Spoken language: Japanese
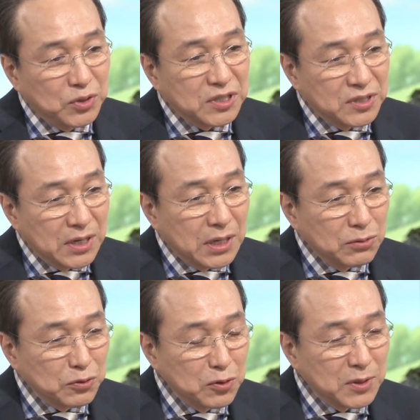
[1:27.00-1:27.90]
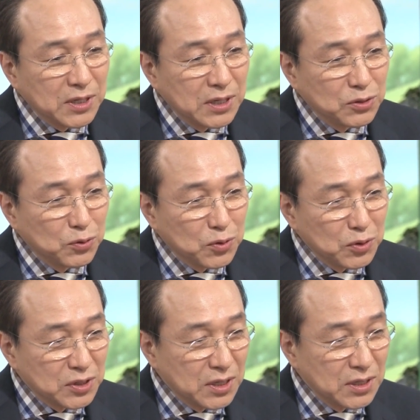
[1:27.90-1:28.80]
そうですねあのそれまで
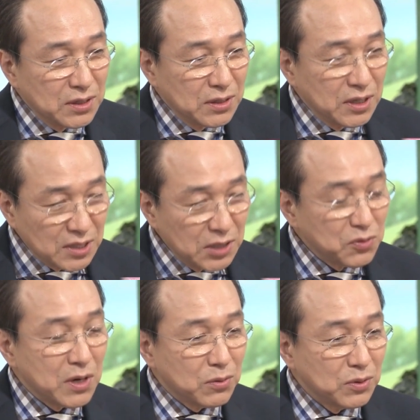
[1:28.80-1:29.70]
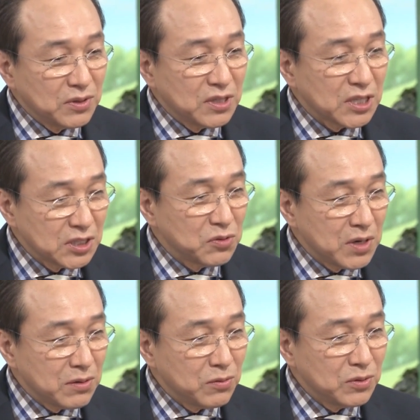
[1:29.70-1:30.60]
上京してデザインの学校行ったり写
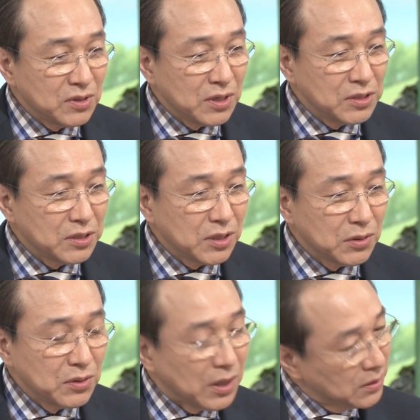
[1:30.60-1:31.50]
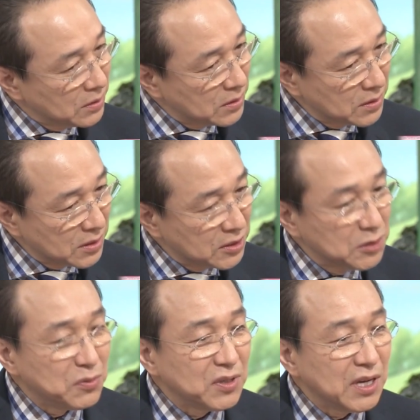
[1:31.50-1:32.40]
真の学校行ったりしてたけどなん
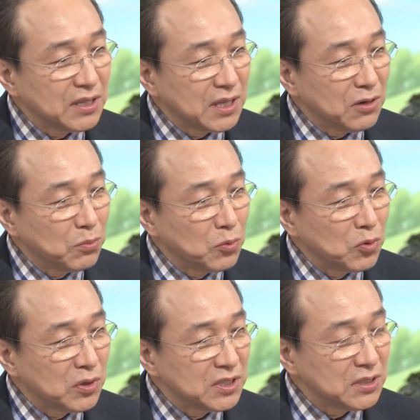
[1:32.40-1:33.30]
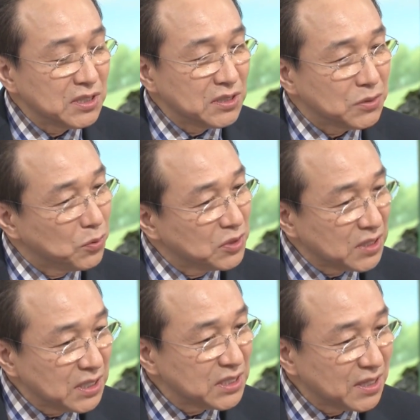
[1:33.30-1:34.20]
か自分はやりたいものは
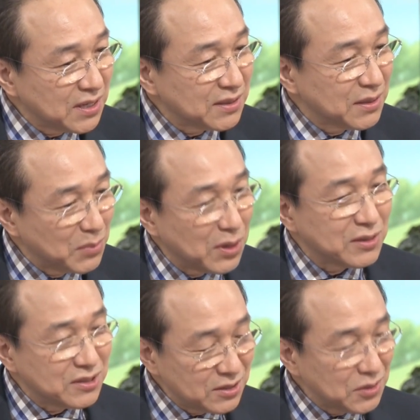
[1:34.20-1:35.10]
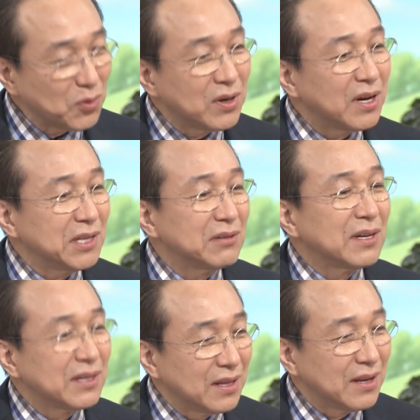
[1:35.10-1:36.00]
そうじゃないんじゃないかって、まあ、ずっと考
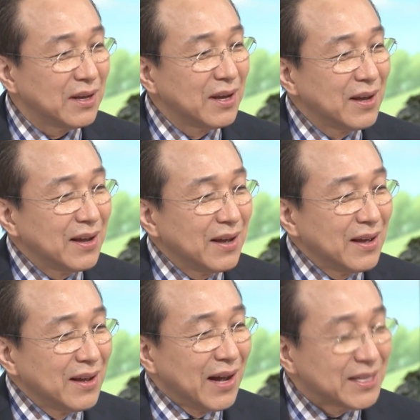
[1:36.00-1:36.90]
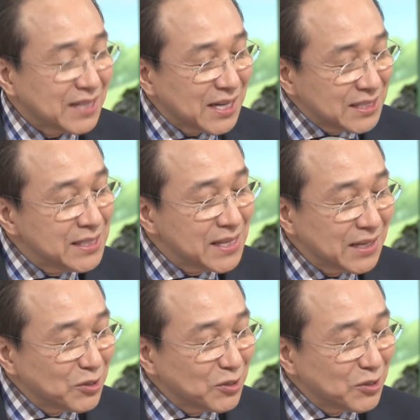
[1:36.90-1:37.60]
えてる中で恥ずかし